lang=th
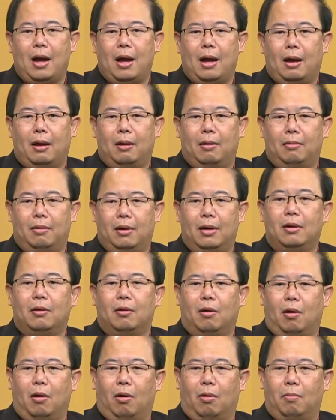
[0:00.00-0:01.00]
ว่าเรื่อ
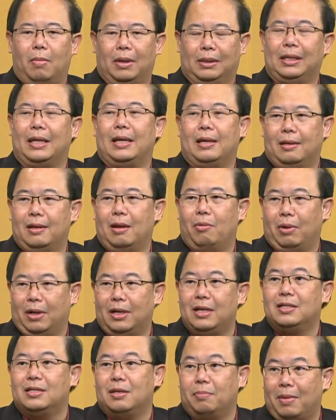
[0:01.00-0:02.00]
งของมติในวั
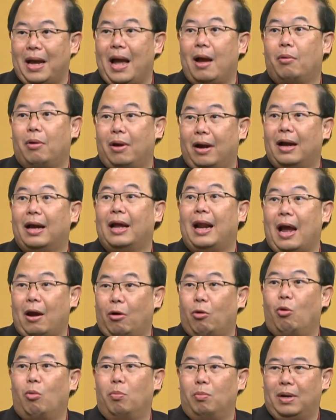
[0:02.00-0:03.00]
นที่ 19 กรก
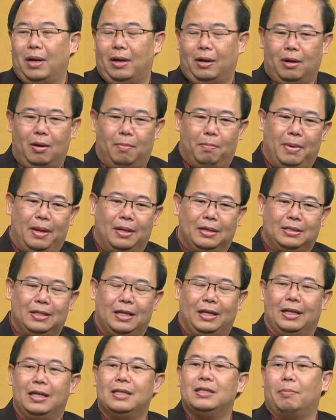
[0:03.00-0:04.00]
ฎาคมเนี่ยก็เป็น
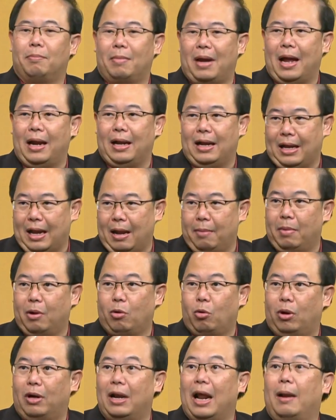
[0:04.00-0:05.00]
สิ่งที่สำคัญในการ
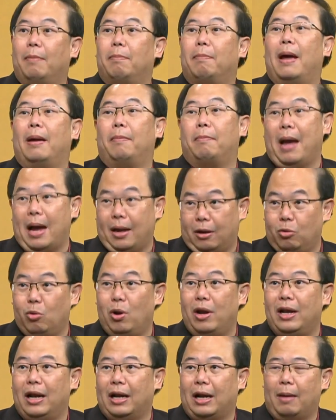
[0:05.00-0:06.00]
มากดดัน8พัก
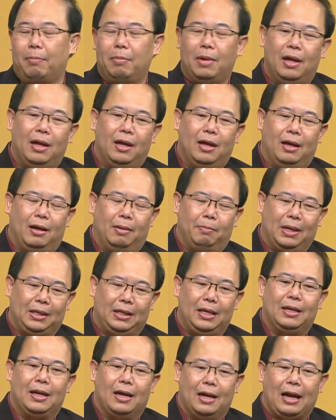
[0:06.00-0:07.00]
ด้วยนะครับม
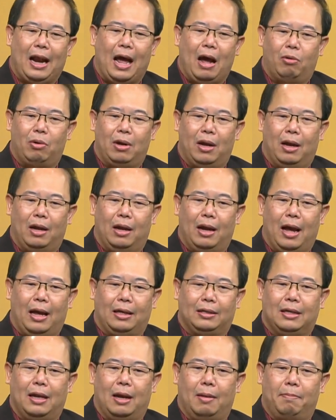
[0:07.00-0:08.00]
ติดังกล่าวเนี่ย
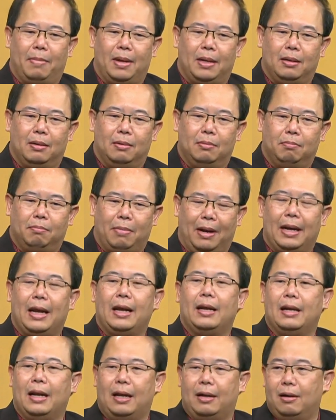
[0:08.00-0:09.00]
อาจจะเป็นประ
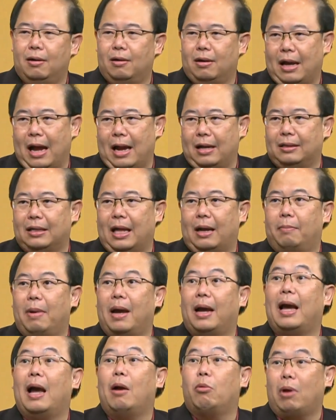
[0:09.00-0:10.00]
เด็นในเรื่องการตัด
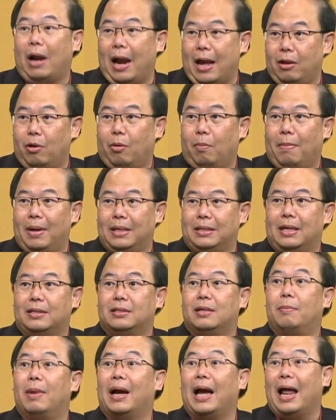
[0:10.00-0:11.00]
พักก้าวไกลออกไปจา
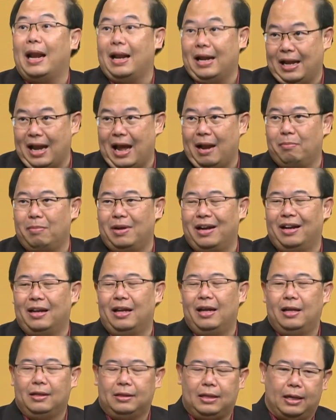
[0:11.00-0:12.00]
กสมการทางการเมือง
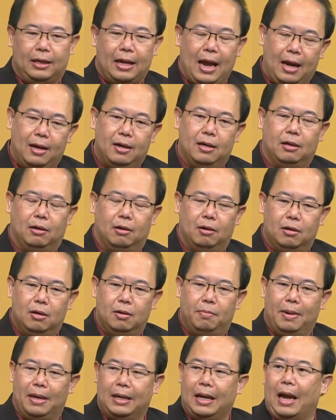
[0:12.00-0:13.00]
จากด้านหนึ่งก็
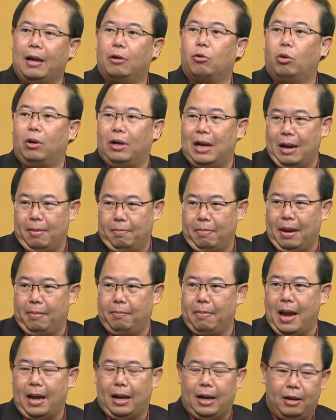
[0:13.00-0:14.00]
คือเป็นการกดดัน
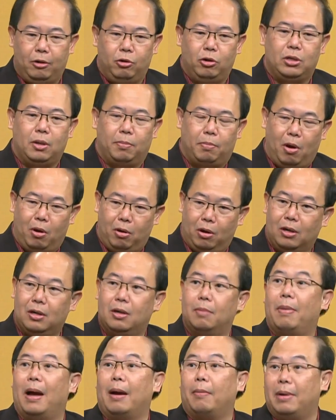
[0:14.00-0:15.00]
8พักและโดยเฉพาะก็
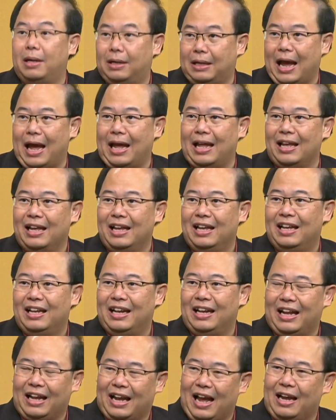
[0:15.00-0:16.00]
คือพักเพื่อไทย
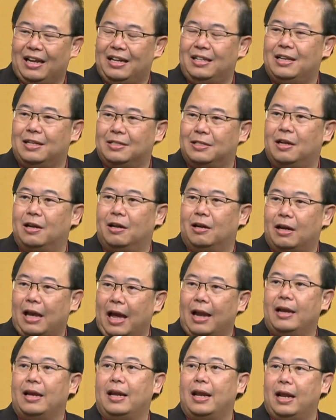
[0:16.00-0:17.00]
ในการที่จะเสนอ
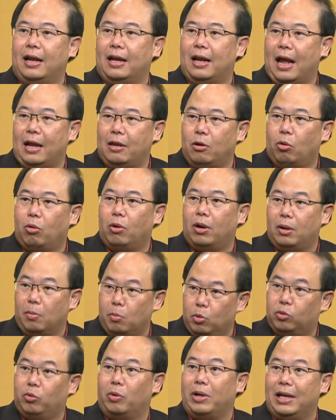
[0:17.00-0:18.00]
แคนดิเดตนายกรั
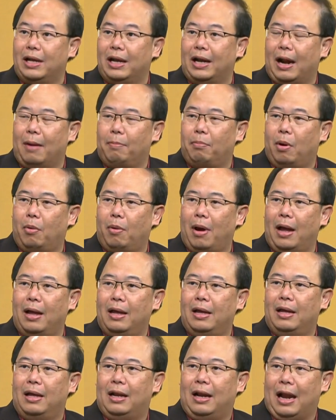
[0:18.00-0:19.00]
ฐมนตรีนะครับเพราะว่า
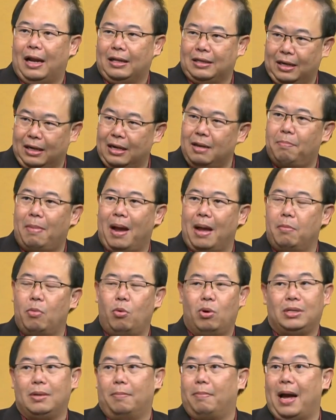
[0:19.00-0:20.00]
หลังจากนี้ไป
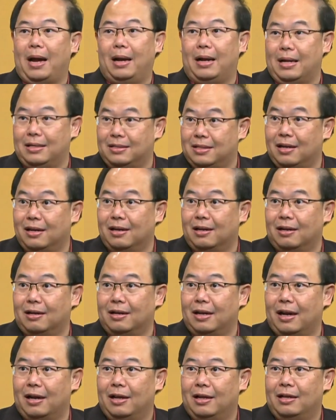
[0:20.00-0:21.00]
ไม่ว่าจะพักไหนเสนอ
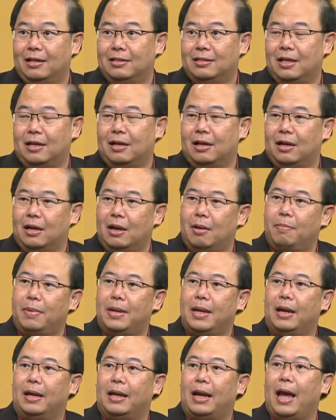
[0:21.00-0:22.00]
เนี่ยเสนอได้
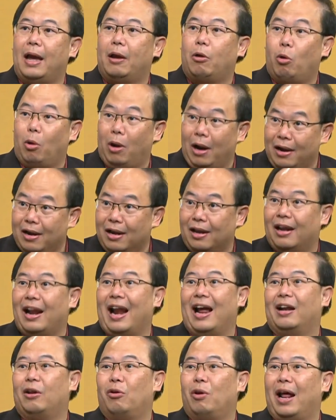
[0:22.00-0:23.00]
เพียงแค่คนละหนึ่ง
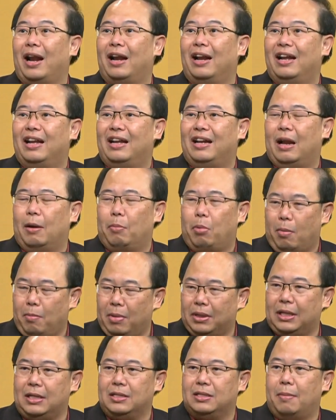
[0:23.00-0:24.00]
ครั้งเท่านั้นนะเพ
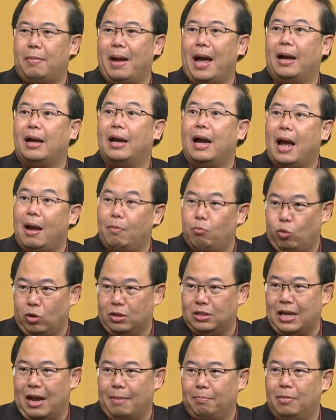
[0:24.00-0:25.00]
ราะมติสภาคือห้ามบ
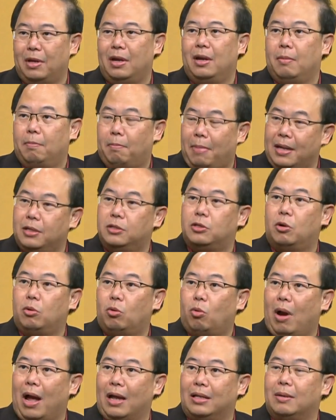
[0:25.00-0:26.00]
ทซ้ำไปจ
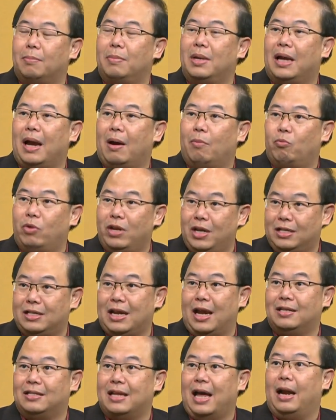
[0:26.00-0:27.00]
นกว่าจะมีคำวินิจ
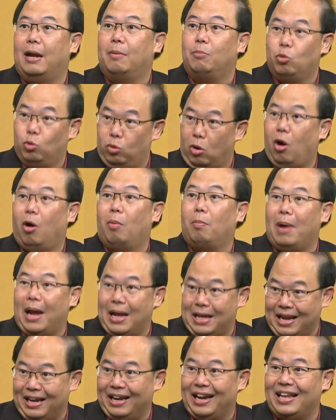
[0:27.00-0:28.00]
ฉัยสารน้ำนูนออก
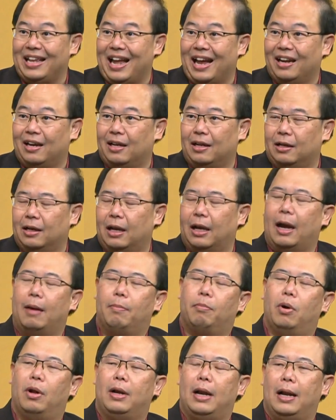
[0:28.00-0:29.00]
มาอย่างใดอย่างหนึ่งนะค
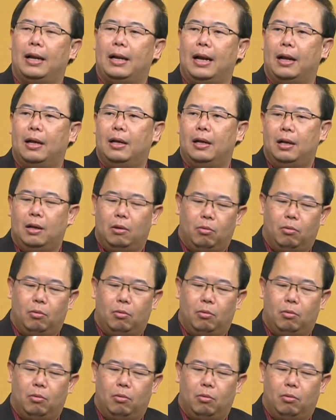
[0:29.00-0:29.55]
รับเพราะนั้นเนี่ย